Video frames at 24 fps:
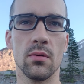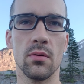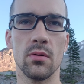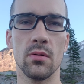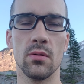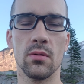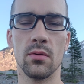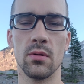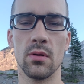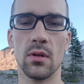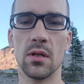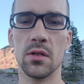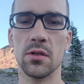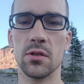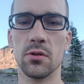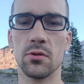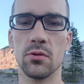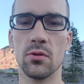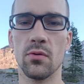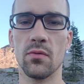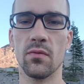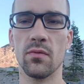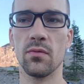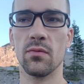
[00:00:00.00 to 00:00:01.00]
наша
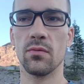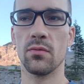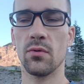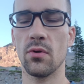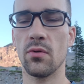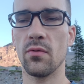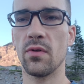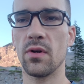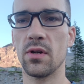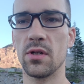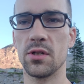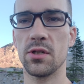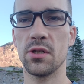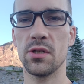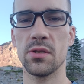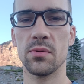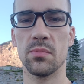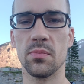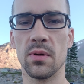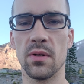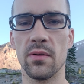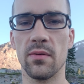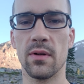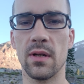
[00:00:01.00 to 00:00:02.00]
нов- новая жизнь
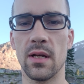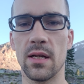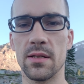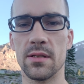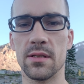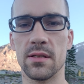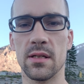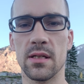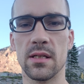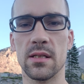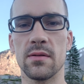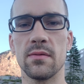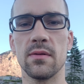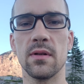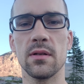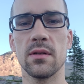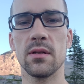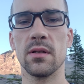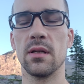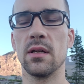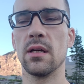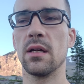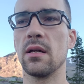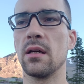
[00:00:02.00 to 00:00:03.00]
появляется на
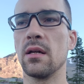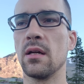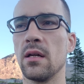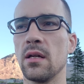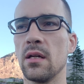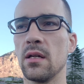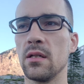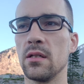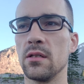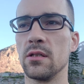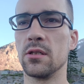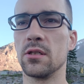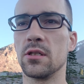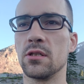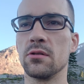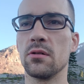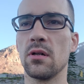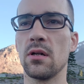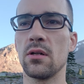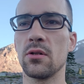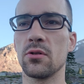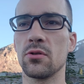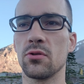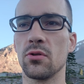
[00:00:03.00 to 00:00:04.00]
свет, и я
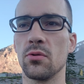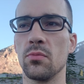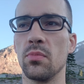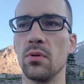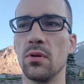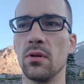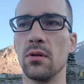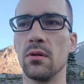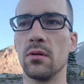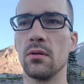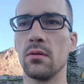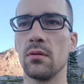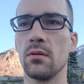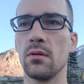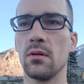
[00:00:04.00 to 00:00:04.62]
желаю, чтобы